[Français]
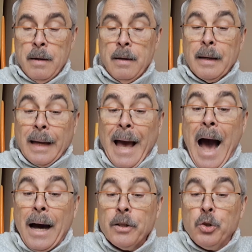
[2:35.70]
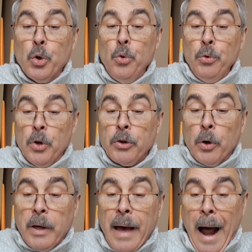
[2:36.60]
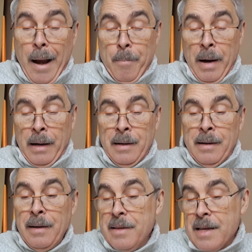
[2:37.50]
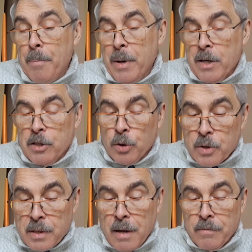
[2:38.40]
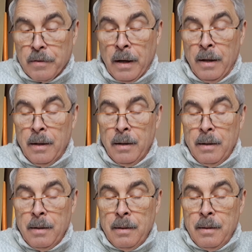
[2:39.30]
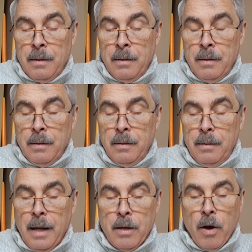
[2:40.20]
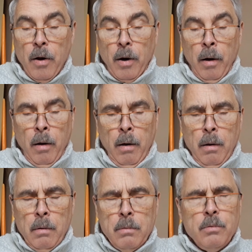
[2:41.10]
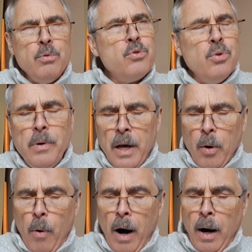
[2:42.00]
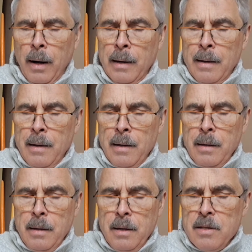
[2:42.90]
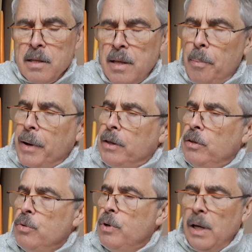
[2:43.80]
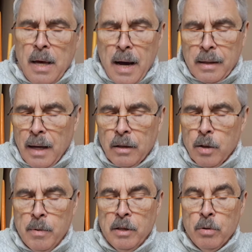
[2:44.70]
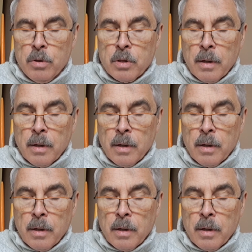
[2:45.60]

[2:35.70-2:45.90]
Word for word: Gardons notre calme, les apaise Joseph. D'ailleurs, où sont les rois Ils étaient près de nous il y a quelques minutes.